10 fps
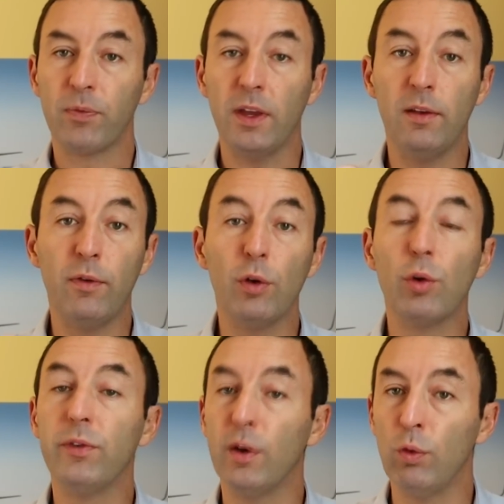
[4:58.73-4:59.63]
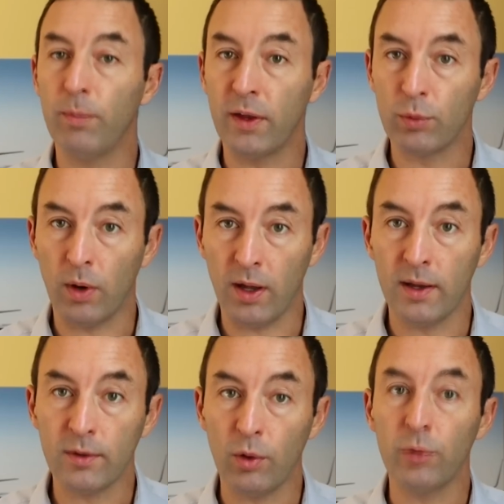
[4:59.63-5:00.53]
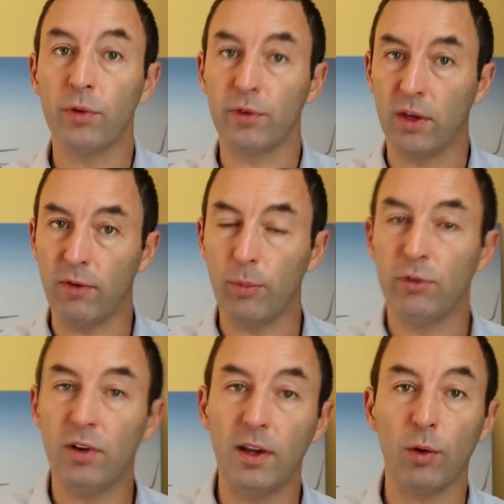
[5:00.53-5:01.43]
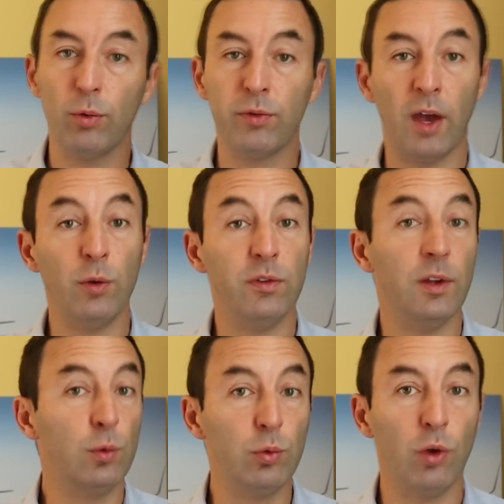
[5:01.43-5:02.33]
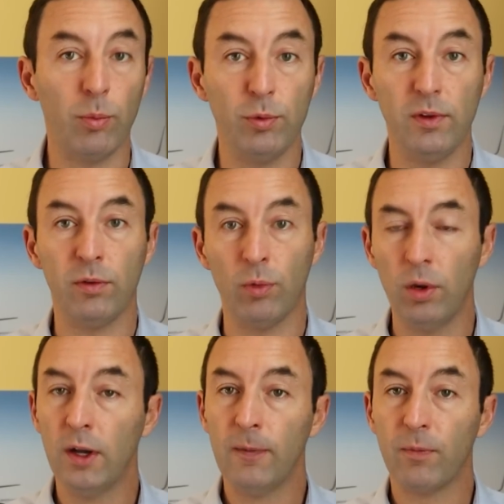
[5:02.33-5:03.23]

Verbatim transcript: Ils veulent que ces combats soient intenses, ce qui va obliger les Russes à utiliser toutes leurs munitions